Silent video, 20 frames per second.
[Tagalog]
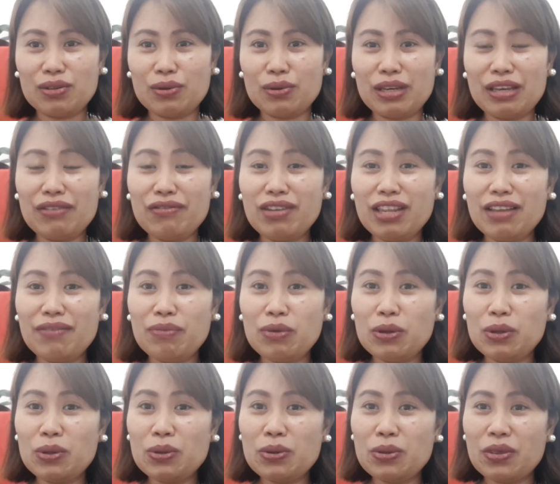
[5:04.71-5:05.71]
So, even if
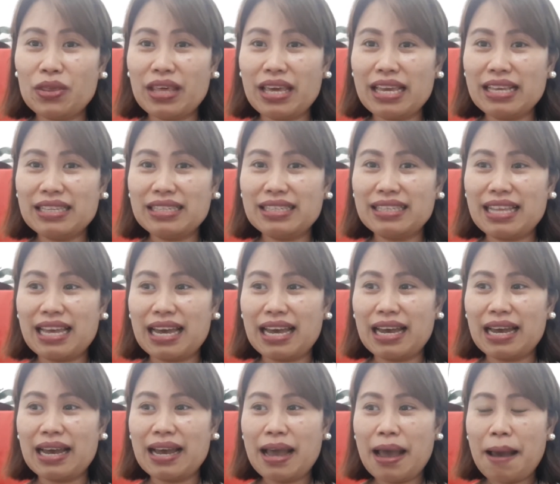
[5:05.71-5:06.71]
you do things
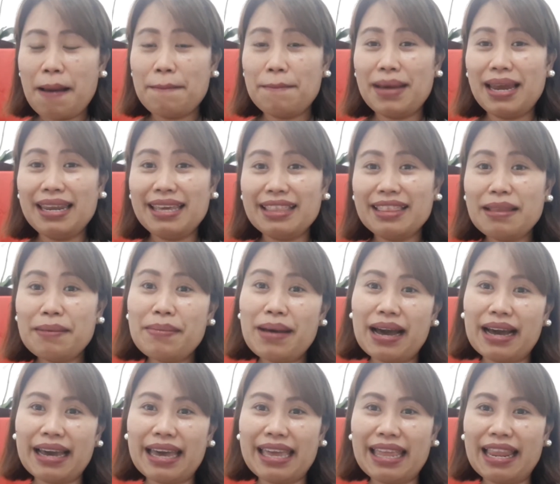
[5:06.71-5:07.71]
na maliit na
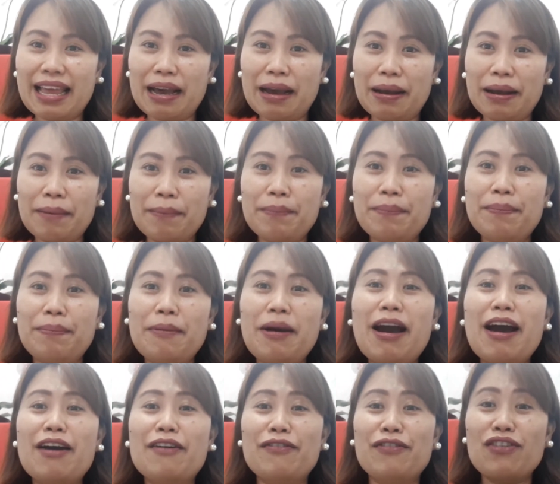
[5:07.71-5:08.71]
bagay lang,
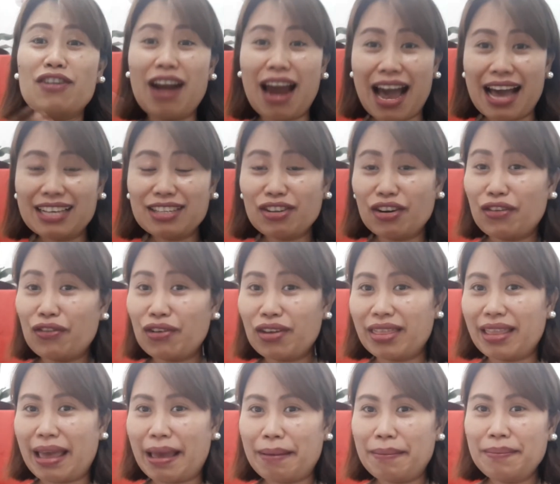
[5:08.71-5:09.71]
uh, for us or for
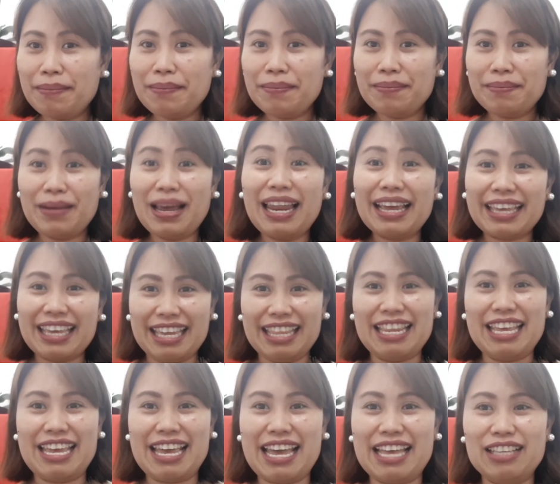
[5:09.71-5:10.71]
them, malaki
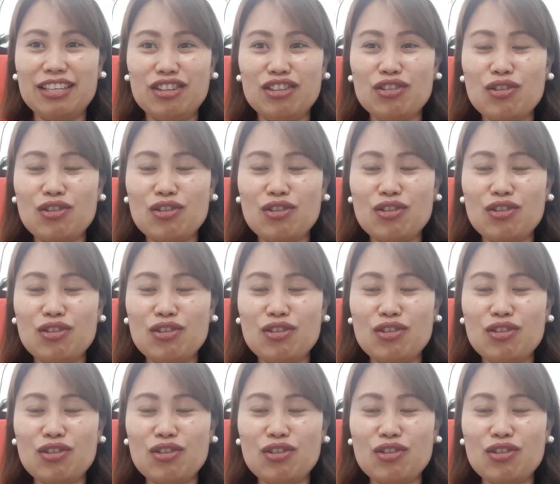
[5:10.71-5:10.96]
na yan.